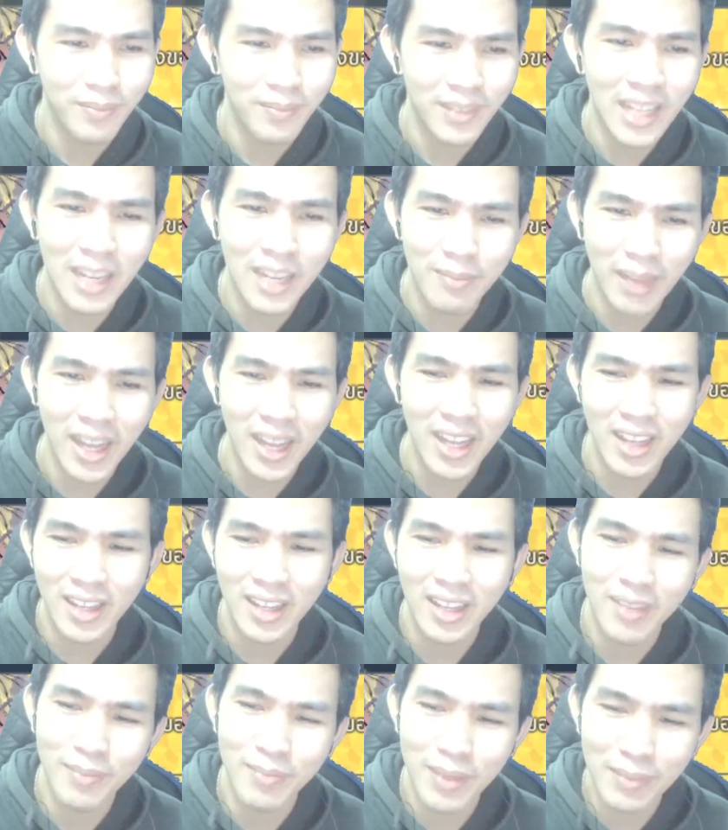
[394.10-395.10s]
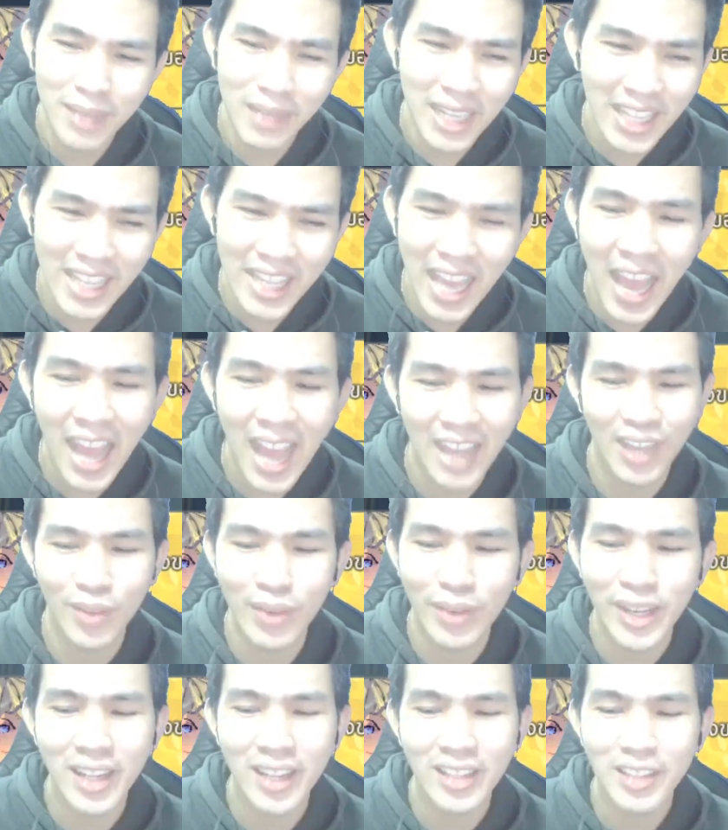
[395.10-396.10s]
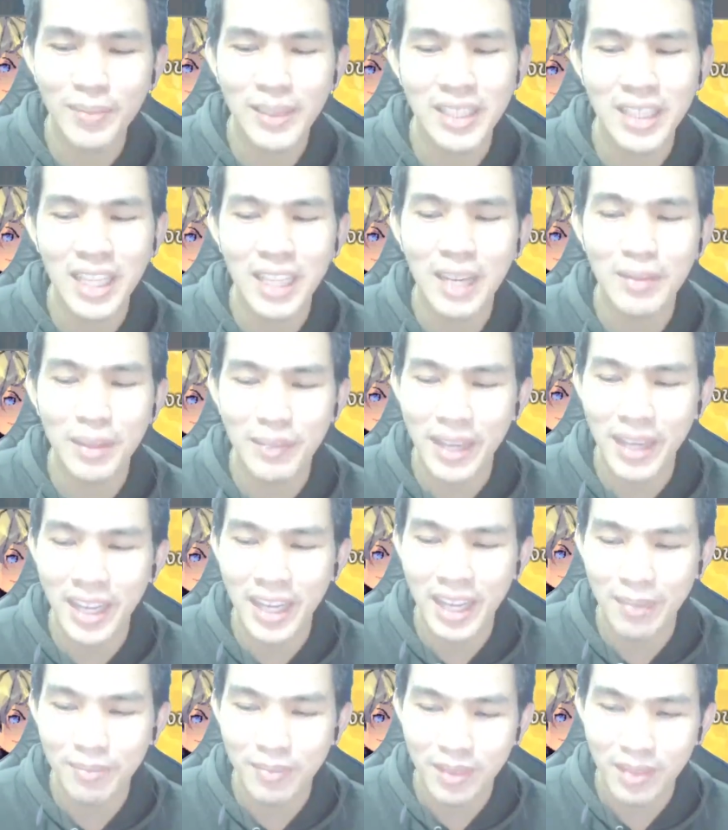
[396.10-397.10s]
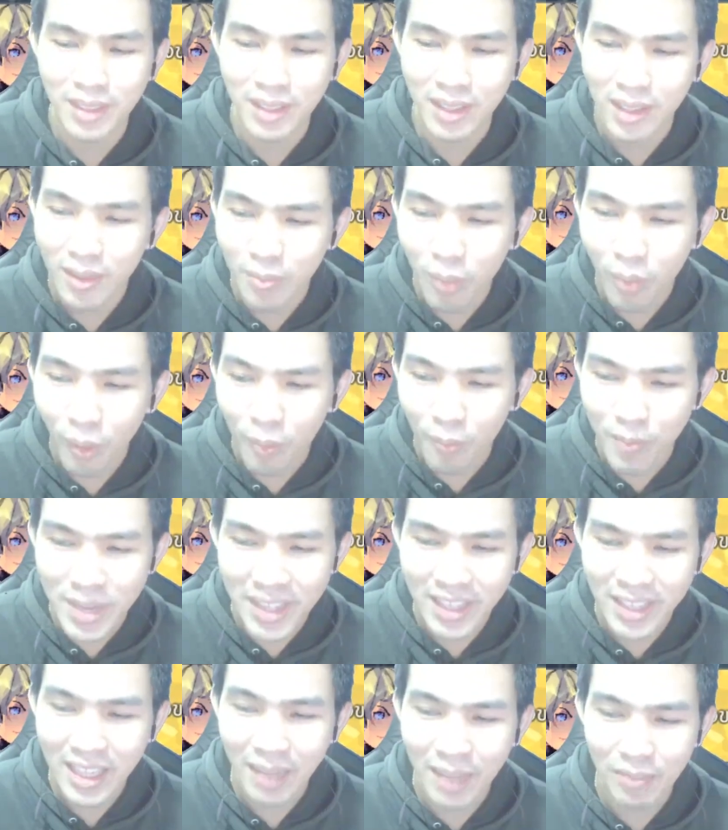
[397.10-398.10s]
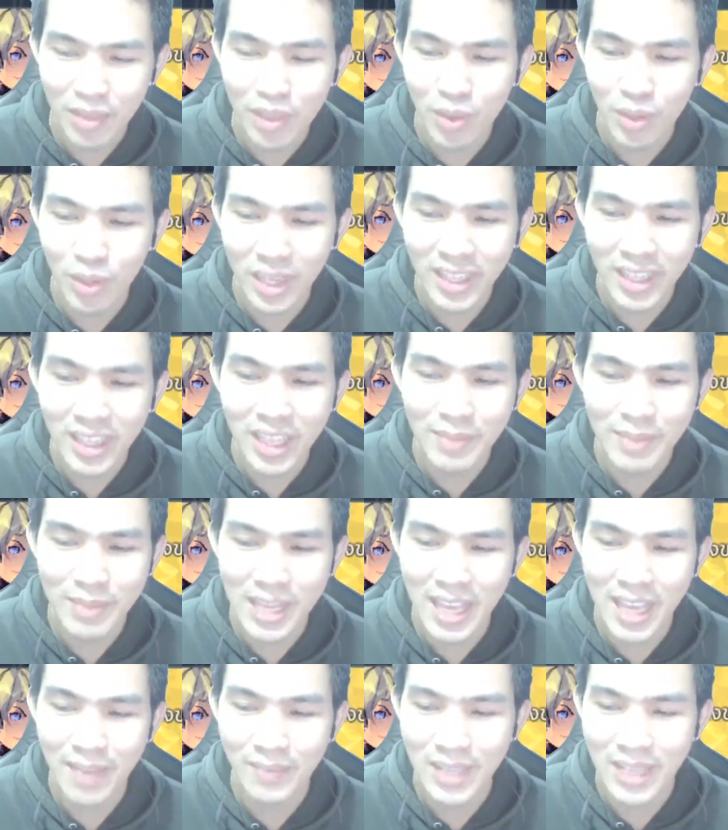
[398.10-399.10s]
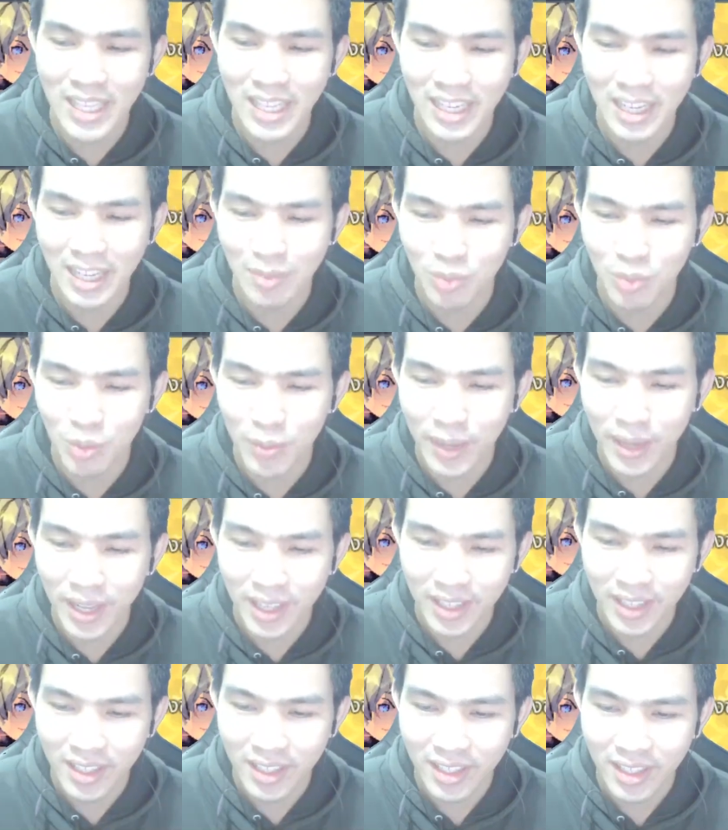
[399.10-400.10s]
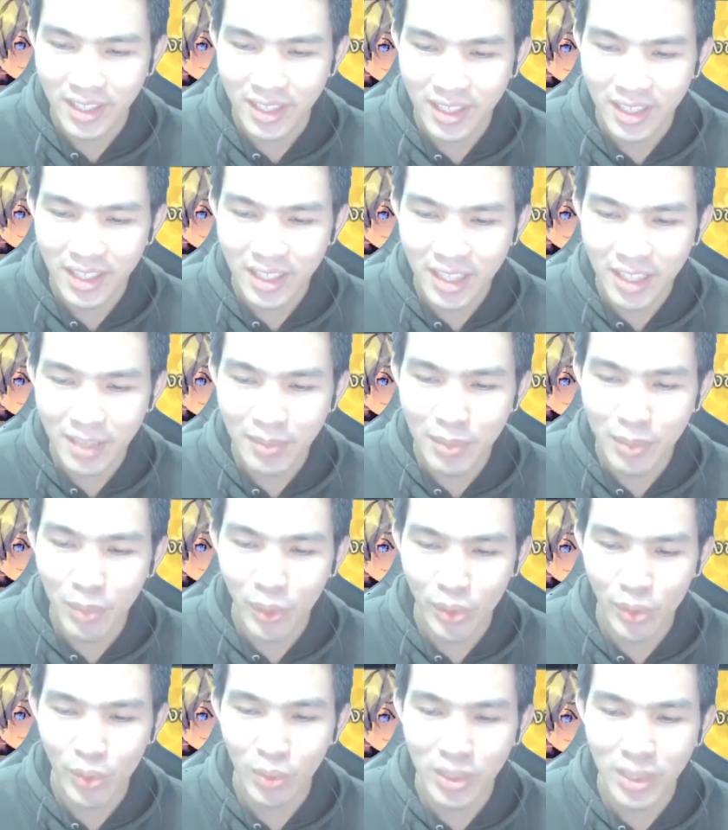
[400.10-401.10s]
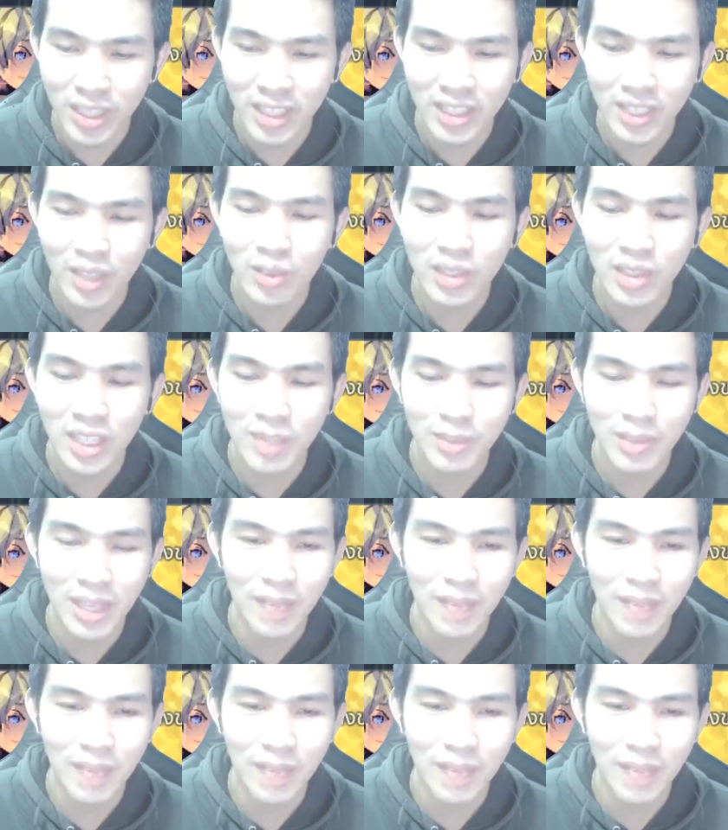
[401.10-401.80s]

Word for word: เห็นปะมันไม่ได้ยากนะเว้ยแล้วจะไปเติมทำไมครับ ผมไม่สนับสนุนให้เติมเกมนี้นะครับ รู้ปะเออ มันหมดยุคที่จะต้องเติมเก